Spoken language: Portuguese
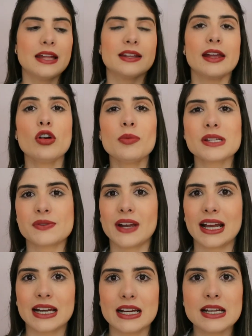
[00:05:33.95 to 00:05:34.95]
Tem algumas
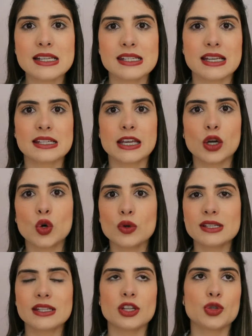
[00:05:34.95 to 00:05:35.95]
fragrâncias que
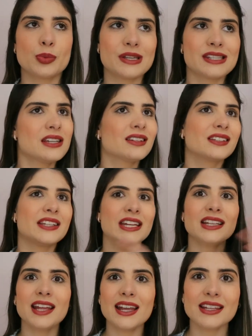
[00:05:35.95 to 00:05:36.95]
custa, tipo assim,
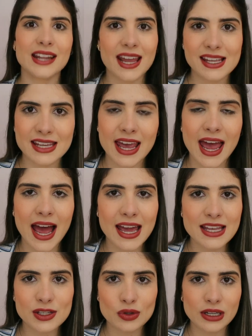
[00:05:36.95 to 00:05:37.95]
33
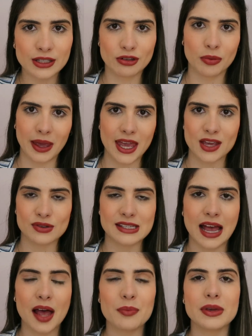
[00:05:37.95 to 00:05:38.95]
reais o litro e meio,
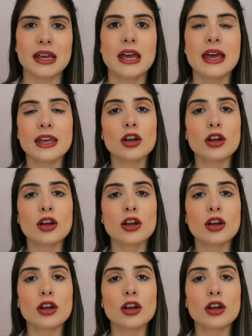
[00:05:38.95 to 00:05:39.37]
sabe?